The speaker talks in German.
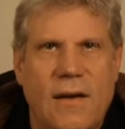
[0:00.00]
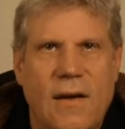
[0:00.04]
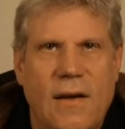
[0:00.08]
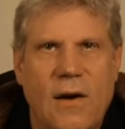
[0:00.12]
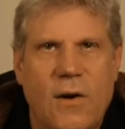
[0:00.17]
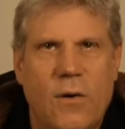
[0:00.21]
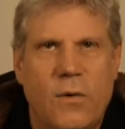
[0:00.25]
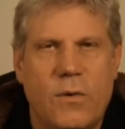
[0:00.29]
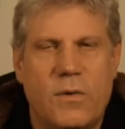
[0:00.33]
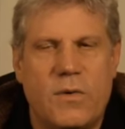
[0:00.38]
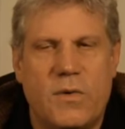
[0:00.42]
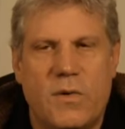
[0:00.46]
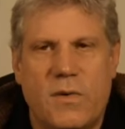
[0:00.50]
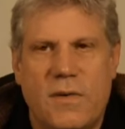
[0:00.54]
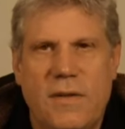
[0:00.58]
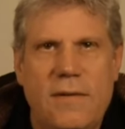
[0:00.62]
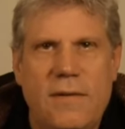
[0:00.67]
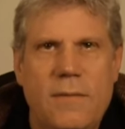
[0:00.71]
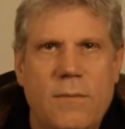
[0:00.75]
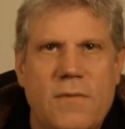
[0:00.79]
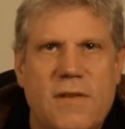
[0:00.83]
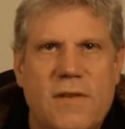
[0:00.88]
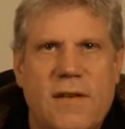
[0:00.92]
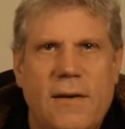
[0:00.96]
Und zu
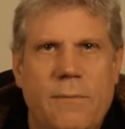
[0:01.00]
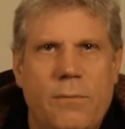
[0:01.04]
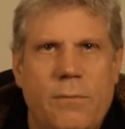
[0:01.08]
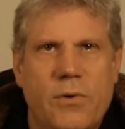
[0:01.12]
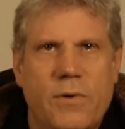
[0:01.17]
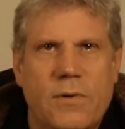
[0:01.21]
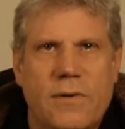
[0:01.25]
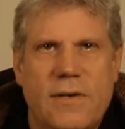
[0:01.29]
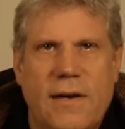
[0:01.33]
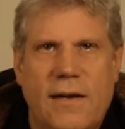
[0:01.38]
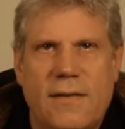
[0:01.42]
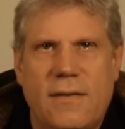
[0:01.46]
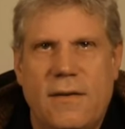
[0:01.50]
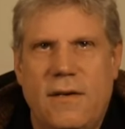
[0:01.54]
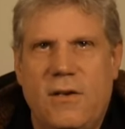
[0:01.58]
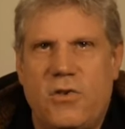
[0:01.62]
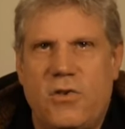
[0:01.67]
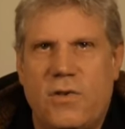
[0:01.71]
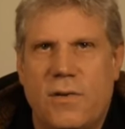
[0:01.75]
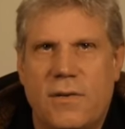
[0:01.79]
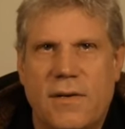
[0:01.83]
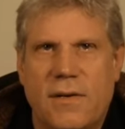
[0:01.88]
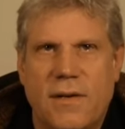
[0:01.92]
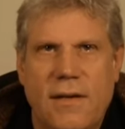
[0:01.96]
diesem Zeitpunkt hatte ich
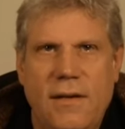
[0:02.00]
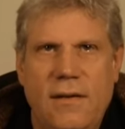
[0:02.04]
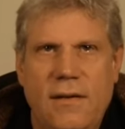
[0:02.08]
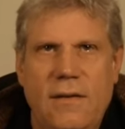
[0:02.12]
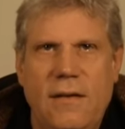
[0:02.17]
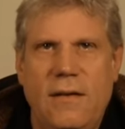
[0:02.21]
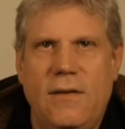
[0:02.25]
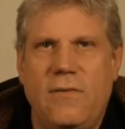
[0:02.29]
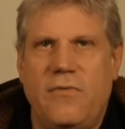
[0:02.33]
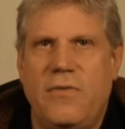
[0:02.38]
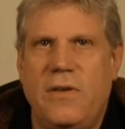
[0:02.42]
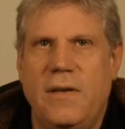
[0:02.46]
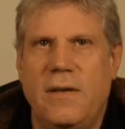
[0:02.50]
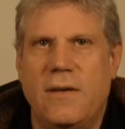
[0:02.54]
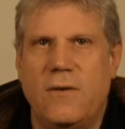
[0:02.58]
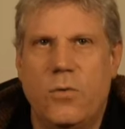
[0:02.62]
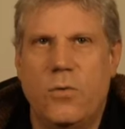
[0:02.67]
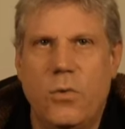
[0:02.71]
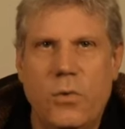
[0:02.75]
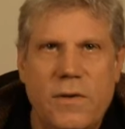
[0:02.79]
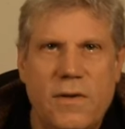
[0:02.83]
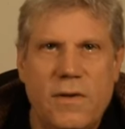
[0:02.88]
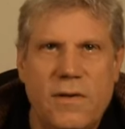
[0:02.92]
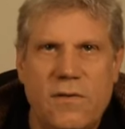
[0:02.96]
schon richtig viel
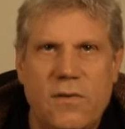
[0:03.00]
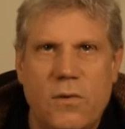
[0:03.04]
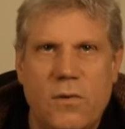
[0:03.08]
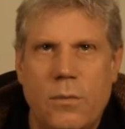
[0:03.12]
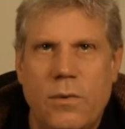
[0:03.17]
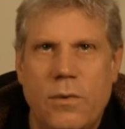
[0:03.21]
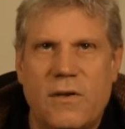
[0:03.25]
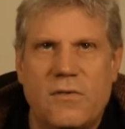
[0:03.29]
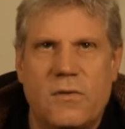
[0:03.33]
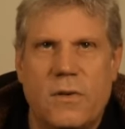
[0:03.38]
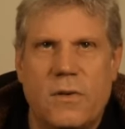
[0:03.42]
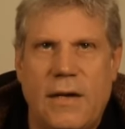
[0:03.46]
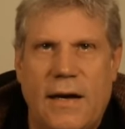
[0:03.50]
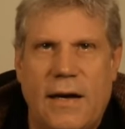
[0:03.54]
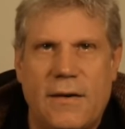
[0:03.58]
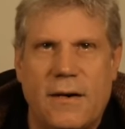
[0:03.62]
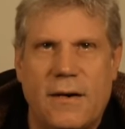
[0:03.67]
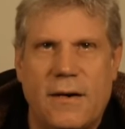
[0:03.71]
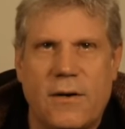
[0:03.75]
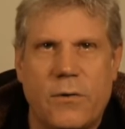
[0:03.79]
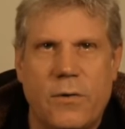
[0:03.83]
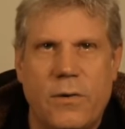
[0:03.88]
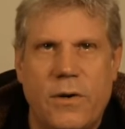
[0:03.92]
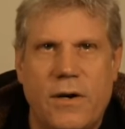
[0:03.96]
Gutes über Solana
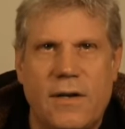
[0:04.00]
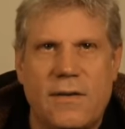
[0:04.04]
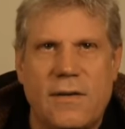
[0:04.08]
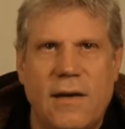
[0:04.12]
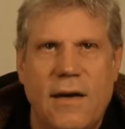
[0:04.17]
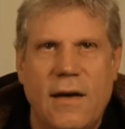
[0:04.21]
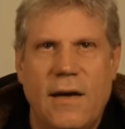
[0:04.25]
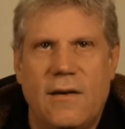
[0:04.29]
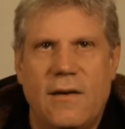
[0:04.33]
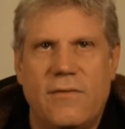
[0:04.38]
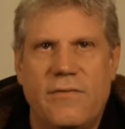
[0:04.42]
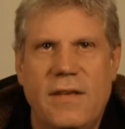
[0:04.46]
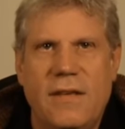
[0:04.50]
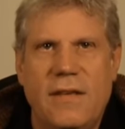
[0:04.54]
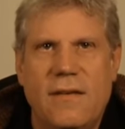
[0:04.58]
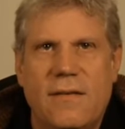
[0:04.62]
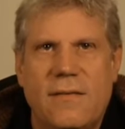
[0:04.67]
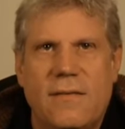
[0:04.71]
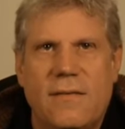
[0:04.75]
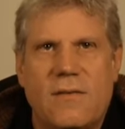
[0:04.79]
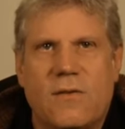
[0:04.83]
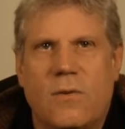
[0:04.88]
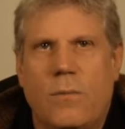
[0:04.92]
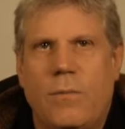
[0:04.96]
gehört, wie
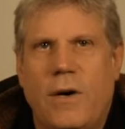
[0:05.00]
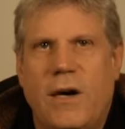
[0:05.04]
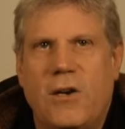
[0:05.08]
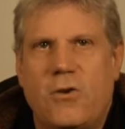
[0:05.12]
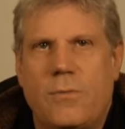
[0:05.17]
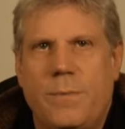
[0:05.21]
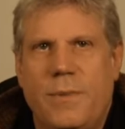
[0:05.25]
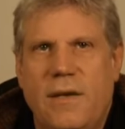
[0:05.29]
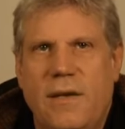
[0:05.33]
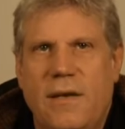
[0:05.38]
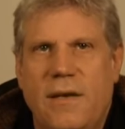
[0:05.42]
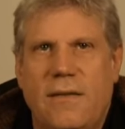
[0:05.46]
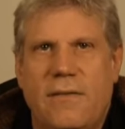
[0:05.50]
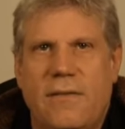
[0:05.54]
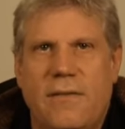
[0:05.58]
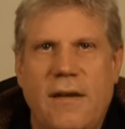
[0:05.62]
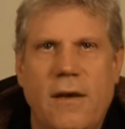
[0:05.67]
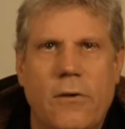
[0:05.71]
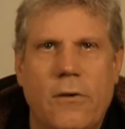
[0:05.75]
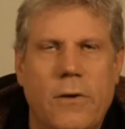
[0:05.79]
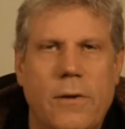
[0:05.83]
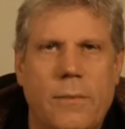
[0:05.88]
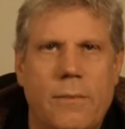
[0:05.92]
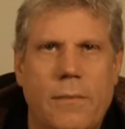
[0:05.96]
es zum Beispiel
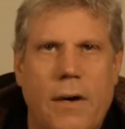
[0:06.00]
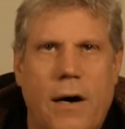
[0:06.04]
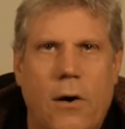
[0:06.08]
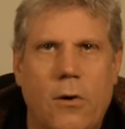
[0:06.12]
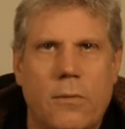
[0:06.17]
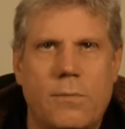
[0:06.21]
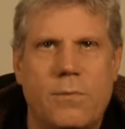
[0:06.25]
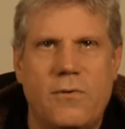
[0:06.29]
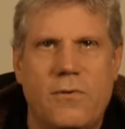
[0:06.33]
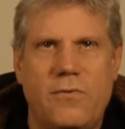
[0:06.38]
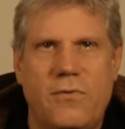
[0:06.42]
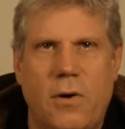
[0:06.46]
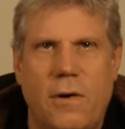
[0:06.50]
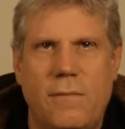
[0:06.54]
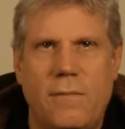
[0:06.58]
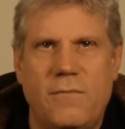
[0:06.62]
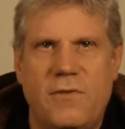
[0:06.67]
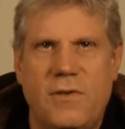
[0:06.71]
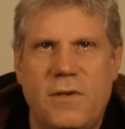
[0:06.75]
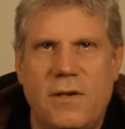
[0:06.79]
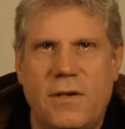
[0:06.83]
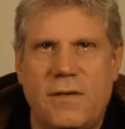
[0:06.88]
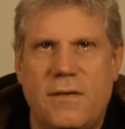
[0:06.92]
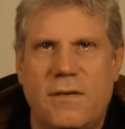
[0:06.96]
Ethereum outperformen
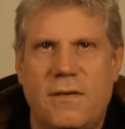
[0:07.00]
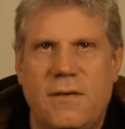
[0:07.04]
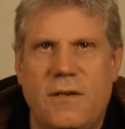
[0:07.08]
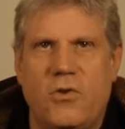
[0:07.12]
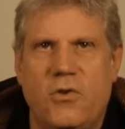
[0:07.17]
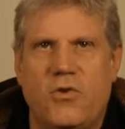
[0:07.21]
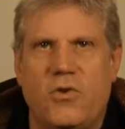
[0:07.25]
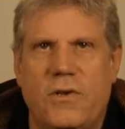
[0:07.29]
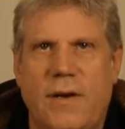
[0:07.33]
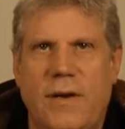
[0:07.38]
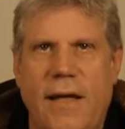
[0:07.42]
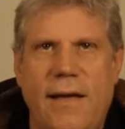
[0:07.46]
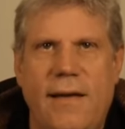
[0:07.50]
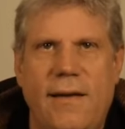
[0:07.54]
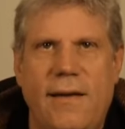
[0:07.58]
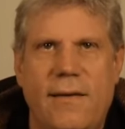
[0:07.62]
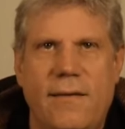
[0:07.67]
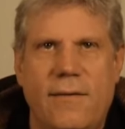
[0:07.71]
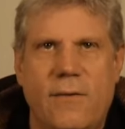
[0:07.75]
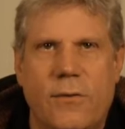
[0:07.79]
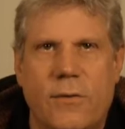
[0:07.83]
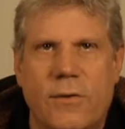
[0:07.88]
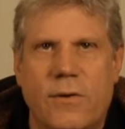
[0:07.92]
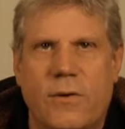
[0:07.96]
wird, die
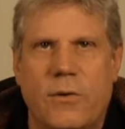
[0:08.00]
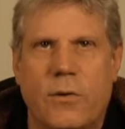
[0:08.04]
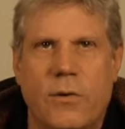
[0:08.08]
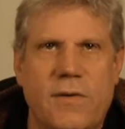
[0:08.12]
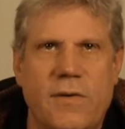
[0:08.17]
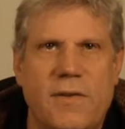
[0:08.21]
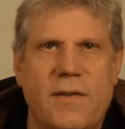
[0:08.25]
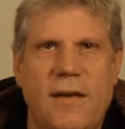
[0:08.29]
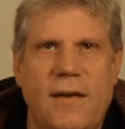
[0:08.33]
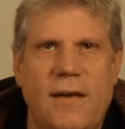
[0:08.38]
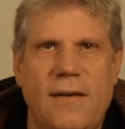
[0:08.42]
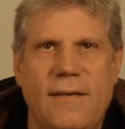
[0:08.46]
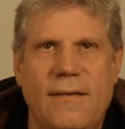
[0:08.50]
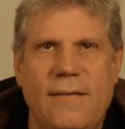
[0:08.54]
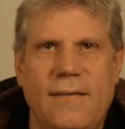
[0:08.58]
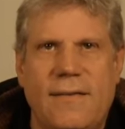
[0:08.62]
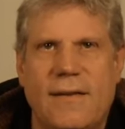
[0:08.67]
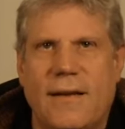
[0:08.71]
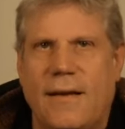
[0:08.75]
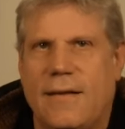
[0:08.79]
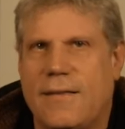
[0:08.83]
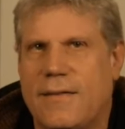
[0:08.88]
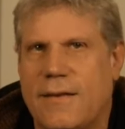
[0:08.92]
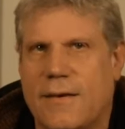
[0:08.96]
schnellen und günstigen
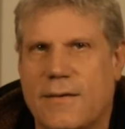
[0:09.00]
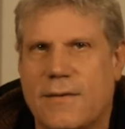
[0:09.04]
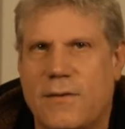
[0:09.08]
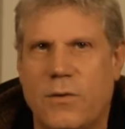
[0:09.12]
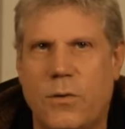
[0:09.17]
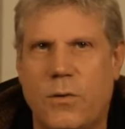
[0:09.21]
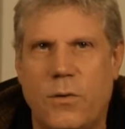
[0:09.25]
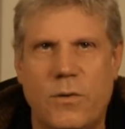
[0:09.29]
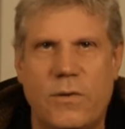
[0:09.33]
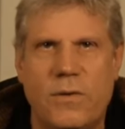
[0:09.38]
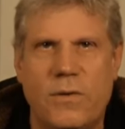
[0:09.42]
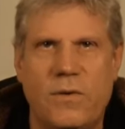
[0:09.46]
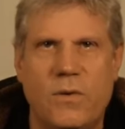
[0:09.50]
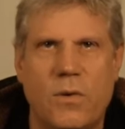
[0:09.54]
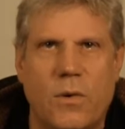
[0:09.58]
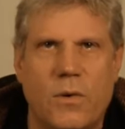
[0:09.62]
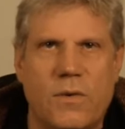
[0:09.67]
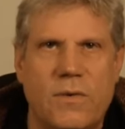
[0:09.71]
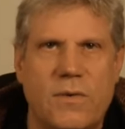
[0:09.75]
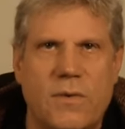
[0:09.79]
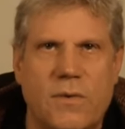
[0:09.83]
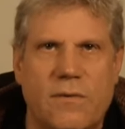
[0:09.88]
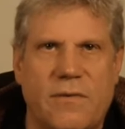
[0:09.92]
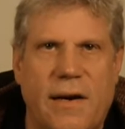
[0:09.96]
Transaktionen
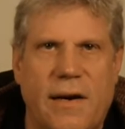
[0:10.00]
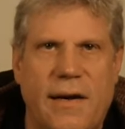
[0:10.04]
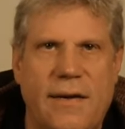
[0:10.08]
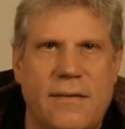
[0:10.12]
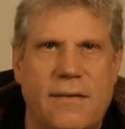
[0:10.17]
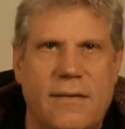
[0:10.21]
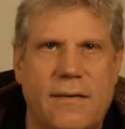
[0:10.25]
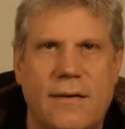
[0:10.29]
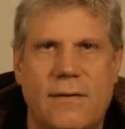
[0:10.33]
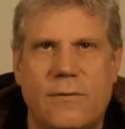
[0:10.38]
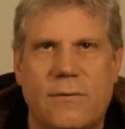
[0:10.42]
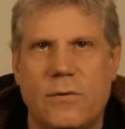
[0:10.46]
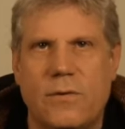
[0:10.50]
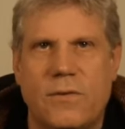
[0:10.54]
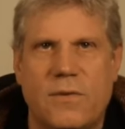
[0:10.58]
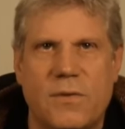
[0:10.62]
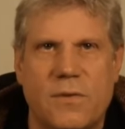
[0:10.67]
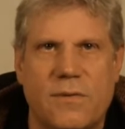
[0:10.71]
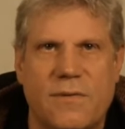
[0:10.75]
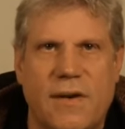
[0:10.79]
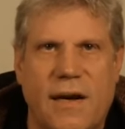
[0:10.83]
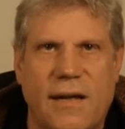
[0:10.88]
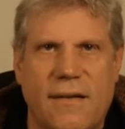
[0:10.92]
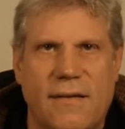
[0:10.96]
und so weiter und
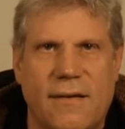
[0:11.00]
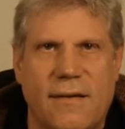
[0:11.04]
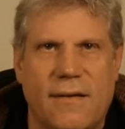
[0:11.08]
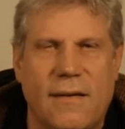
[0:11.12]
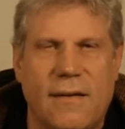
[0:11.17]
so weiter.